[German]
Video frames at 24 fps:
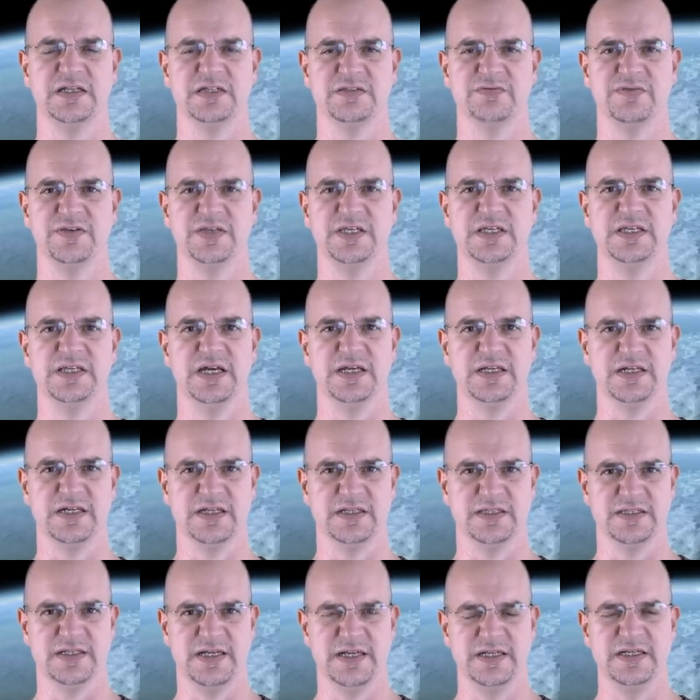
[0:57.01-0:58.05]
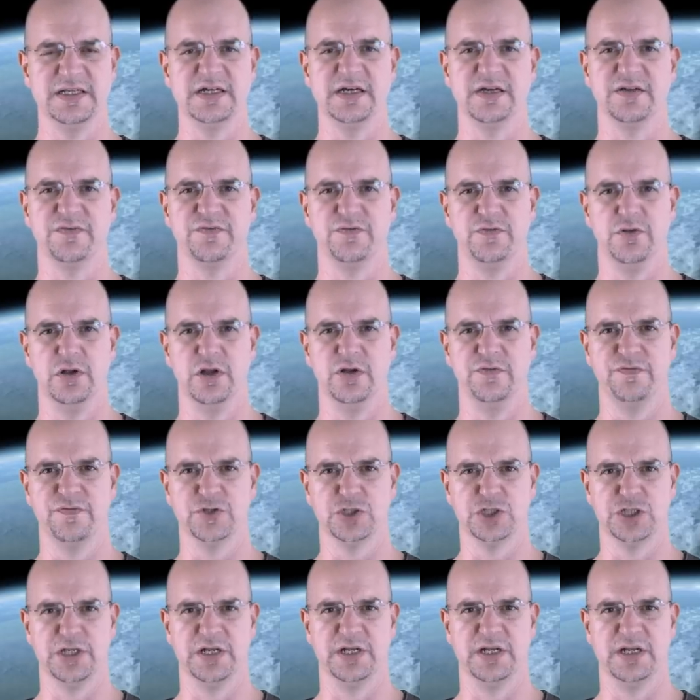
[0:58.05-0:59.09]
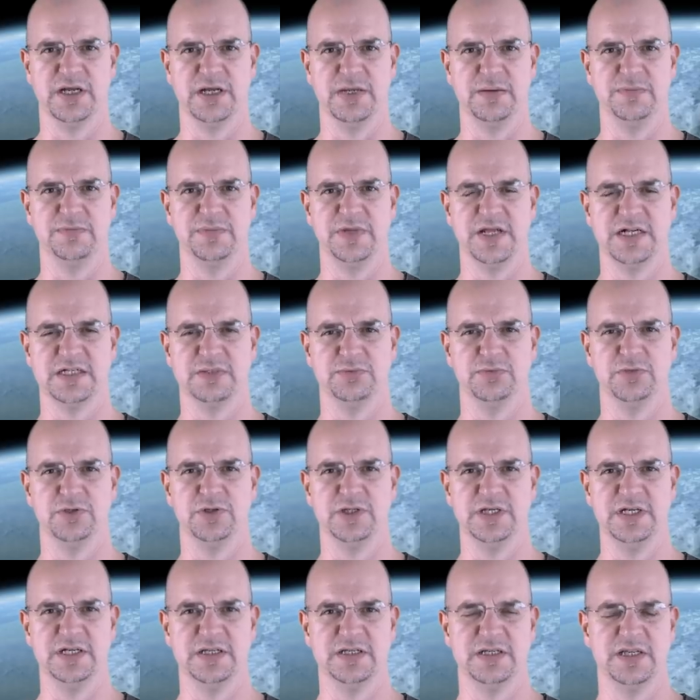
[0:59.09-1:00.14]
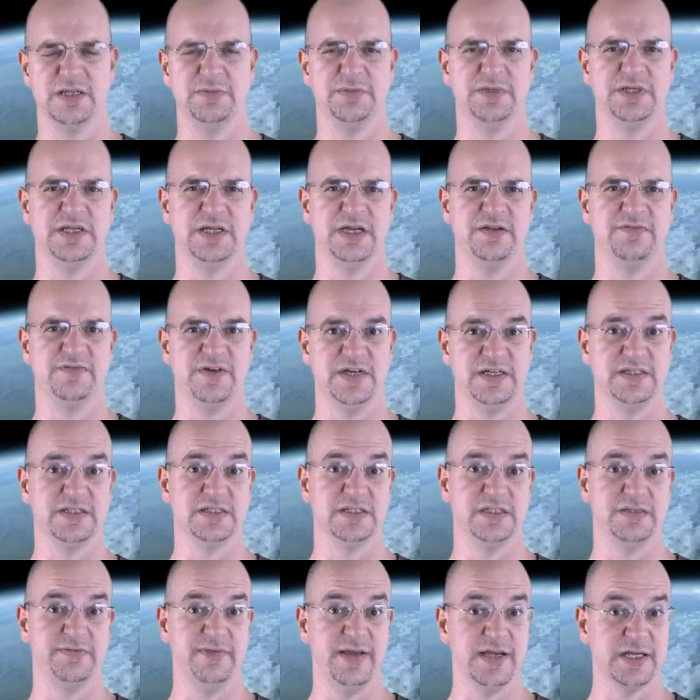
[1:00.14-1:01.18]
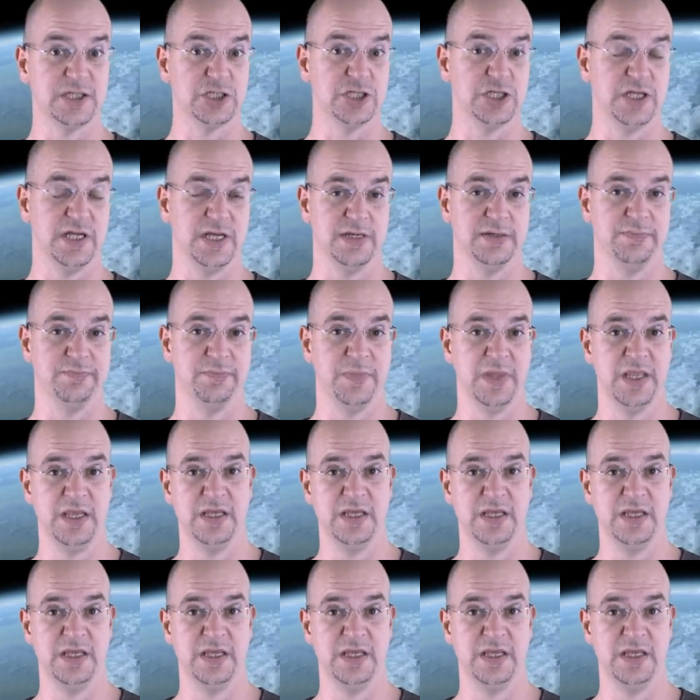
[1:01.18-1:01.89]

dass wir hier einen ganz anderen Vorläuferstern haben, der explodiert, nämlich einen weißen Zwergstern.